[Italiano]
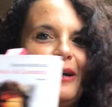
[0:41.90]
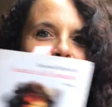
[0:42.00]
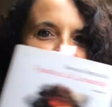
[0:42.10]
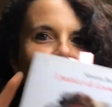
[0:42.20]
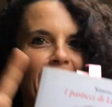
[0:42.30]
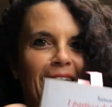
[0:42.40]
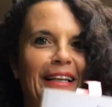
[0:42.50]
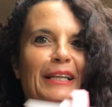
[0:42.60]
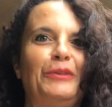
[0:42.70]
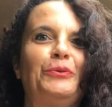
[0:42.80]
con le
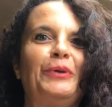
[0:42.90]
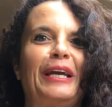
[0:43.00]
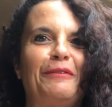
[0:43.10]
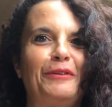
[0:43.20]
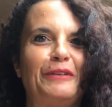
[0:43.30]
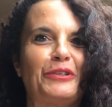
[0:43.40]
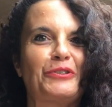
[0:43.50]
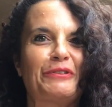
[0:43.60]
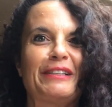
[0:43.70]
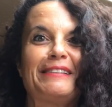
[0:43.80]
letture che vi
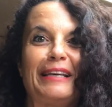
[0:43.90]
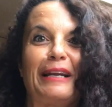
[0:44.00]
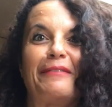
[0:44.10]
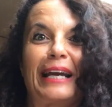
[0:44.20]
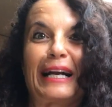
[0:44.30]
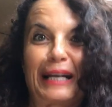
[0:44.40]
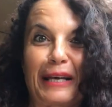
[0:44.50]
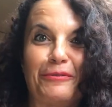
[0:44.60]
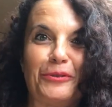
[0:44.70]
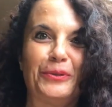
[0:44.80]
faccio stasera venga
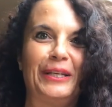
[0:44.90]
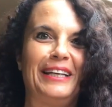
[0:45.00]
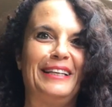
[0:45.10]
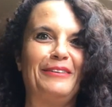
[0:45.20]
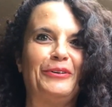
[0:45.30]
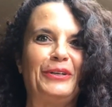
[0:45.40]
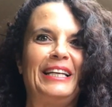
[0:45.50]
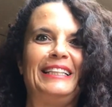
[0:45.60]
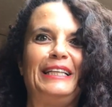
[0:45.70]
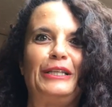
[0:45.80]
anche a voi la
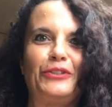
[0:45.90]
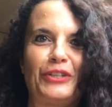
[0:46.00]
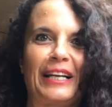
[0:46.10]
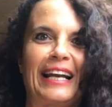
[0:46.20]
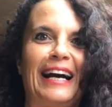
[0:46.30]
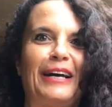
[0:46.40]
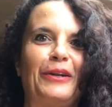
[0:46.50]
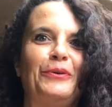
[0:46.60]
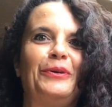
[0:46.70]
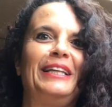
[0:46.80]
voglia di
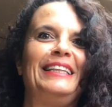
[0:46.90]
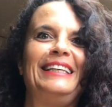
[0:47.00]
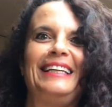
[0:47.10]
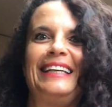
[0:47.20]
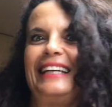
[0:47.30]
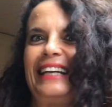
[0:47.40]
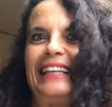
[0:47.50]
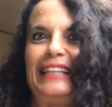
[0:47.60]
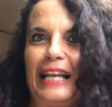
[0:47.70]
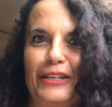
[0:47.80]
cercarlo e di, e
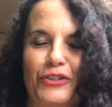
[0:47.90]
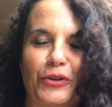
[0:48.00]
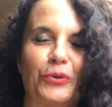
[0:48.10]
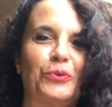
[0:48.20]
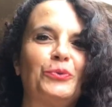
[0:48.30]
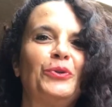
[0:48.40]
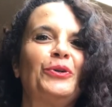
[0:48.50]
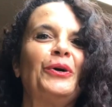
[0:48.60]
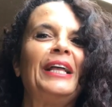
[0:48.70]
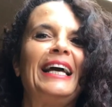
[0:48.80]
di leggerlo
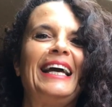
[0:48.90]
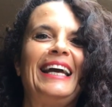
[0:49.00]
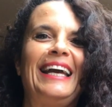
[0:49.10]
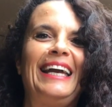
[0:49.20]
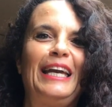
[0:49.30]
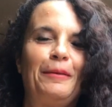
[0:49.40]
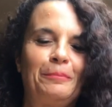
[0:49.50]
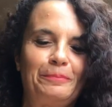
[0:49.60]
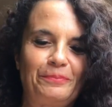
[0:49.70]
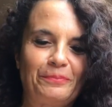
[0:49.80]
tutto. E,
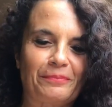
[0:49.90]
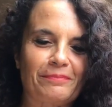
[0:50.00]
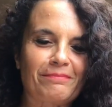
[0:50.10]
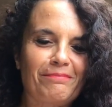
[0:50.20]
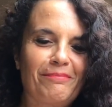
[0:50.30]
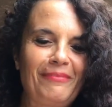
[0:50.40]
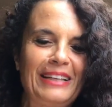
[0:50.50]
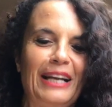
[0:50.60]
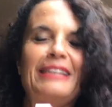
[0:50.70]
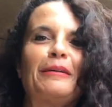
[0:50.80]
ehm,
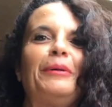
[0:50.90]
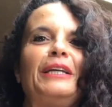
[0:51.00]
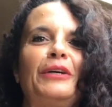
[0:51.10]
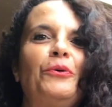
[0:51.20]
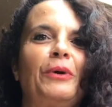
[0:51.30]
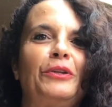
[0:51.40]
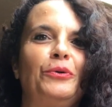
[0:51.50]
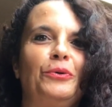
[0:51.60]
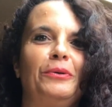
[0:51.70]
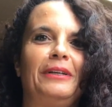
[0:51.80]
allora sapete io
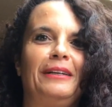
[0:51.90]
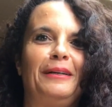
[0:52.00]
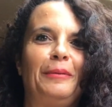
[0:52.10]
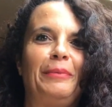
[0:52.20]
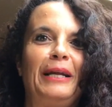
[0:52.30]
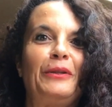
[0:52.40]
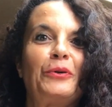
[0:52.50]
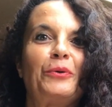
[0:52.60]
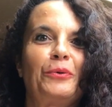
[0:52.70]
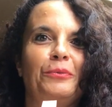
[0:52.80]
quando eh,
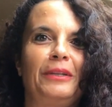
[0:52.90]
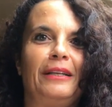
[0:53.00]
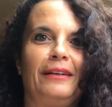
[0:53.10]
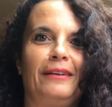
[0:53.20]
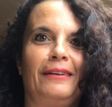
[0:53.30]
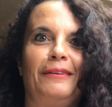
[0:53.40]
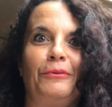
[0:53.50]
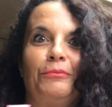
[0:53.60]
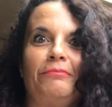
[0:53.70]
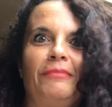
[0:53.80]
prendo un,
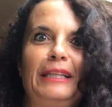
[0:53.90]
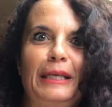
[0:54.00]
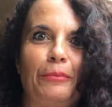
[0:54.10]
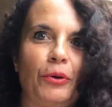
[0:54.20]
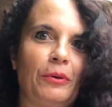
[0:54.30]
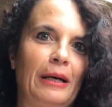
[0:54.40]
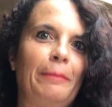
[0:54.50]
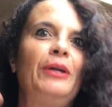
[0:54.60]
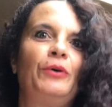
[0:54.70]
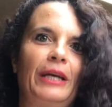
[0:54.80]
un, libro, a
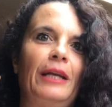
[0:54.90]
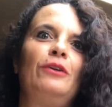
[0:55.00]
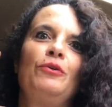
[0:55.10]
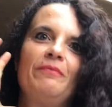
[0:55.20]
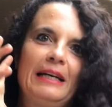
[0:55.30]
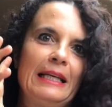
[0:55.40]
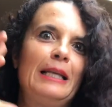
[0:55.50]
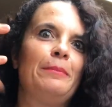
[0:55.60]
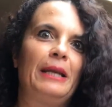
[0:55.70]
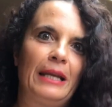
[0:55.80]
meno che non vada in
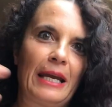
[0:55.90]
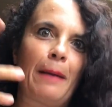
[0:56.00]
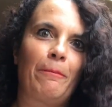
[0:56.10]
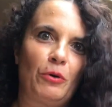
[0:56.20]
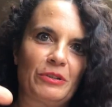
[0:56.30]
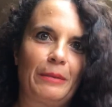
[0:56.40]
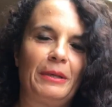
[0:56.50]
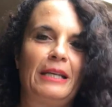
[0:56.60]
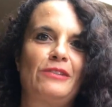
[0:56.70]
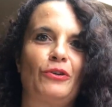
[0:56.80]
libreria apposta
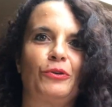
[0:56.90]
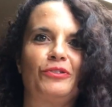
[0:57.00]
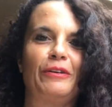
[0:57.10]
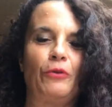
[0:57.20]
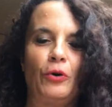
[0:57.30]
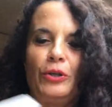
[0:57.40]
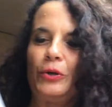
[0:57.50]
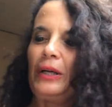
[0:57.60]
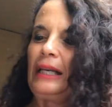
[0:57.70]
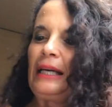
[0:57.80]
perché so cosa
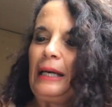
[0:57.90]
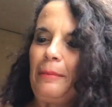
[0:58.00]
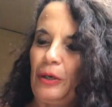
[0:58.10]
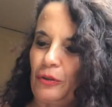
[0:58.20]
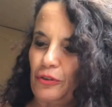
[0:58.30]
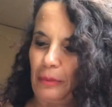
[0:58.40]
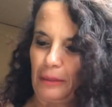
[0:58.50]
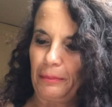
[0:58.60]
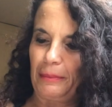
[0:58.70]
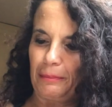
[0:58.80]
voglio, però insomma
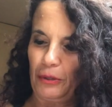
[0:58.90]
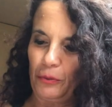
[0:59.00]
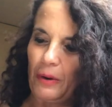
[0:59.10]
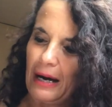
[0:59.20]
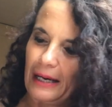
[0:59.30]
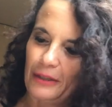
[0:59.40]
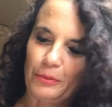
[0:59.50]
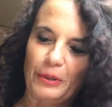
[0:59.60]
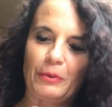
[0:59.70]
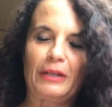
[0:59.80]
me lo guardo,
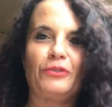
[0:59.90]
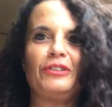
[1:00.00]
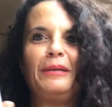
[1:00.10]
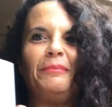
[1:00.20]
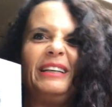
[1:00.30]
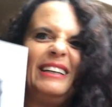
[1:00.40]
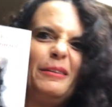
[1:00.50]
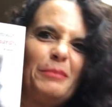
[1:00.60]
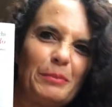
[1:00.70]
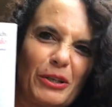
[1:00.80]
mi guardo se mi,
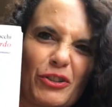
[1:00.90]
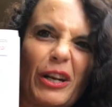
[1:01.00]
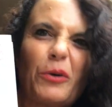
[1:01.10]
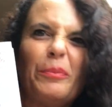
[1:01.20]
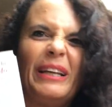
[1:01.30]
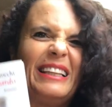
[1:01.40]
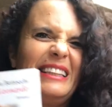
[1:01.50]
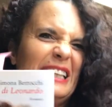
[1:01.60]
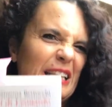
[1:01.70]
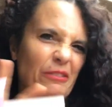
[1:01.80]
mi piace la
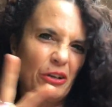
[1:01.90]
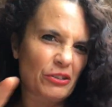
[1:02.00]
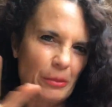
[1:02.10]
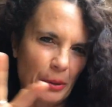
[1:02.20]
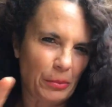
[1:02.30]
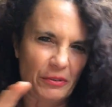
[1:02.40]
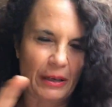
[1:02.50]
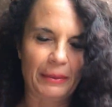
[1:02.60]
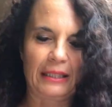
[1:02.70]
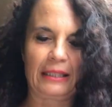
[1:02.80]
copertina, una cosa proprio
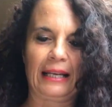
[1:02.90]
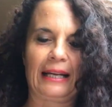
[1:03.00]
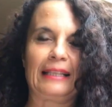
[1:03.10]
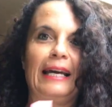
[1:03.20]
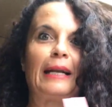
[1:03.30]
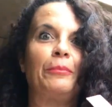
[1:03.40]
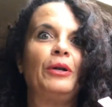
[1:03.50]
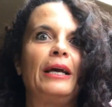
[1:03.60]
veramente terra terra, poi